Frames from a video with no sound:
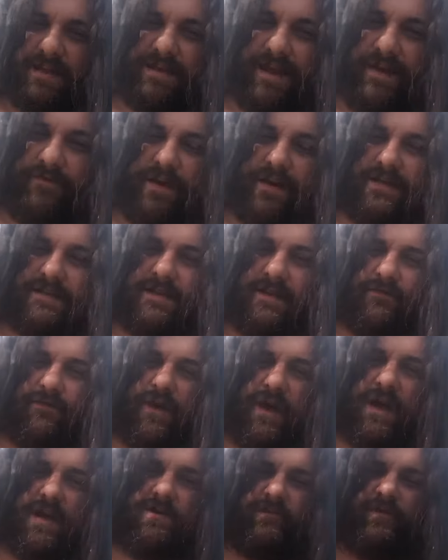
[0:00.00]
está vendo esse
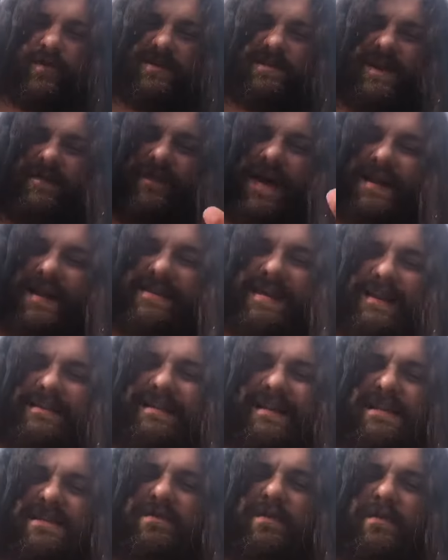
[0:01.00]
vídeo, você vai ter a
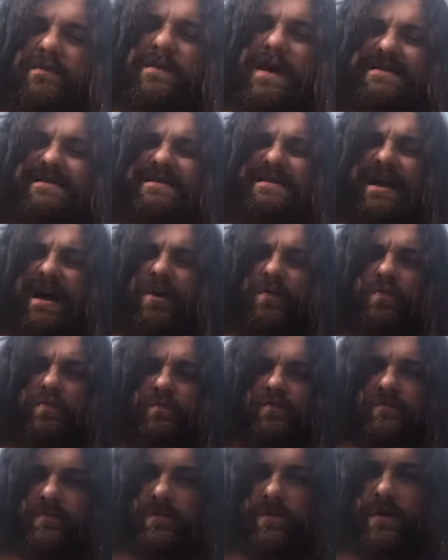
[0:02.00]
transformação.
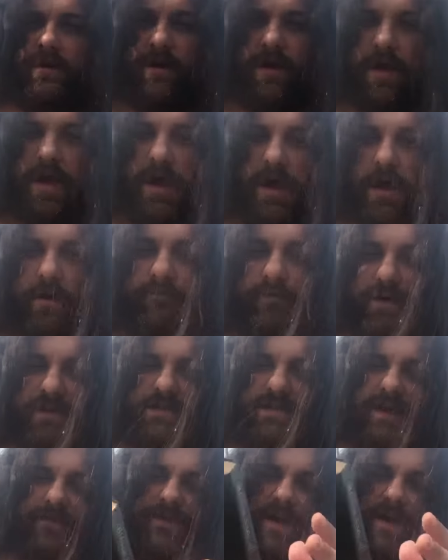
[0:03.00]
Você